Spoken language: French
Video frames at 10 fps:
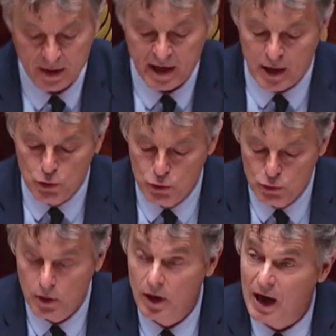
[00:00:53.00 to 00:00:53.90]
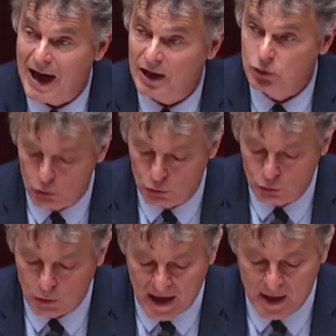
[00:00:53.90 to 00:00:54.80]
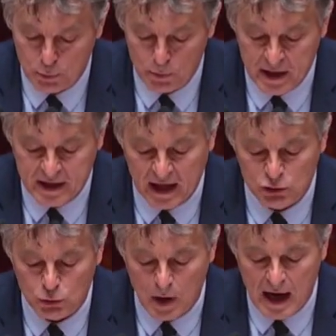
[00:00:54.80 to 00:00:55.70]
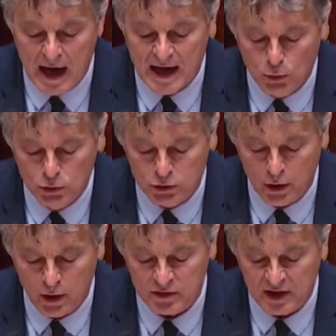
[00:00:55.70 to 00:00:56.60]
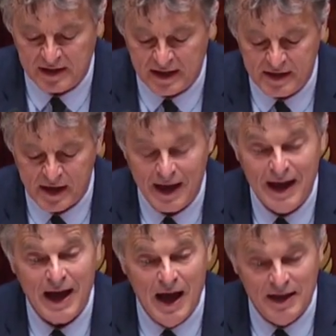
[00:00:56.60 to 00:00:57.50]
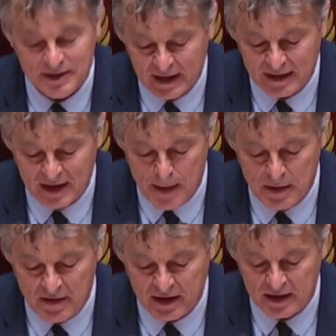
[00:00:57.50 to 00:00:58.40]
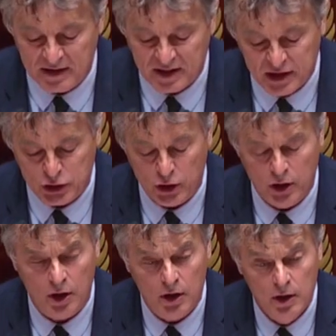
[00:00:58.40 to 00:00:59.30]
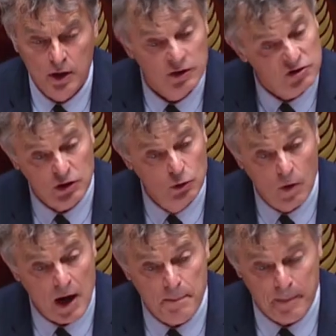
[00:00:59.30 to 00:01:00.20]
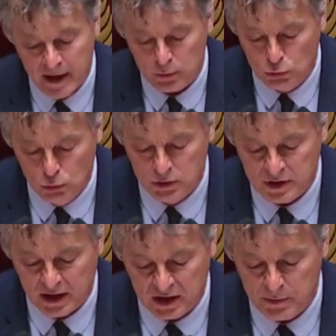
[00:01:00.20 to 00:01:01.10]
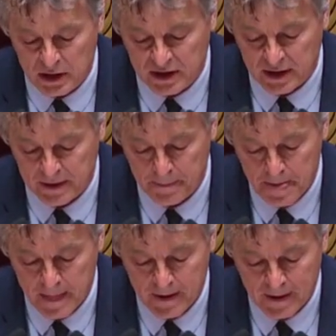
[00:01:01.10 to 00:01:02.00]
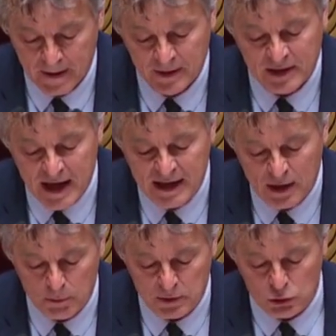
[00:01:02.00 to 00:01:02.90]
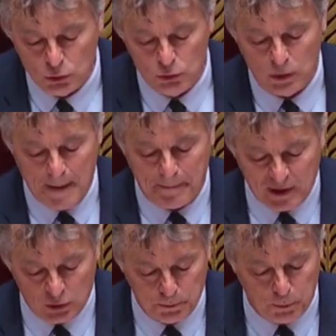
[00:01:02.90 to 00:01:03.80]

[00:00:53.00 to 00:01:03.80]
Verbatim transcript: élus, attendons de la République qu'elle soit à la hauteur, c'est-à-dire intraitable avec les tricheurs, sinon elle perd toute crédibilité. Telle est l'ambition de la présente